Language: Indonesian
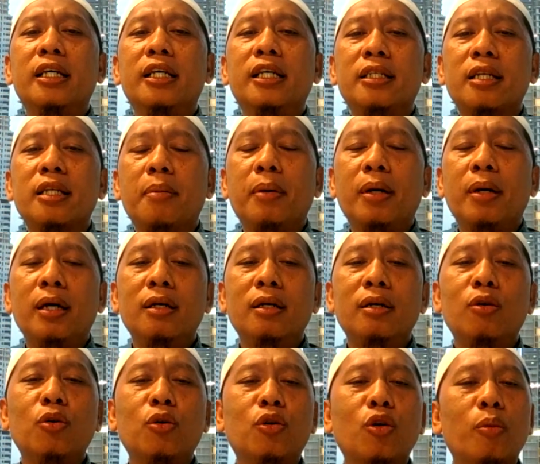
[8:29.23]
is apa
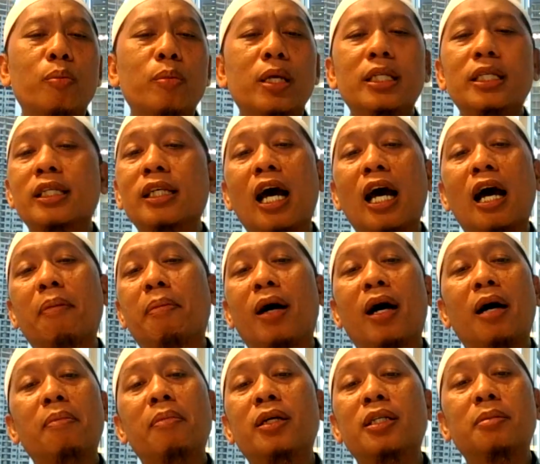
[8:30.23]
hukumnya sih nggak
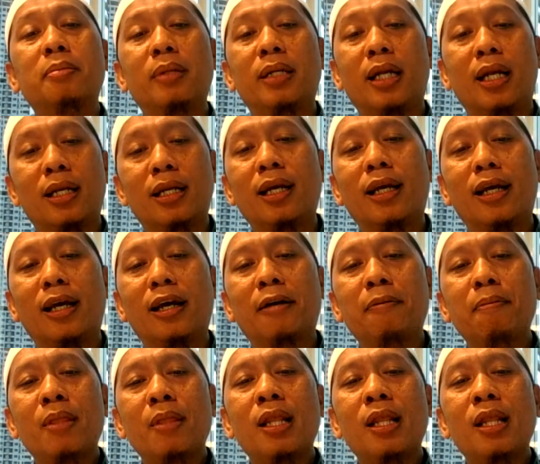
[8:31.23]
apa-apa sebenarnya ya.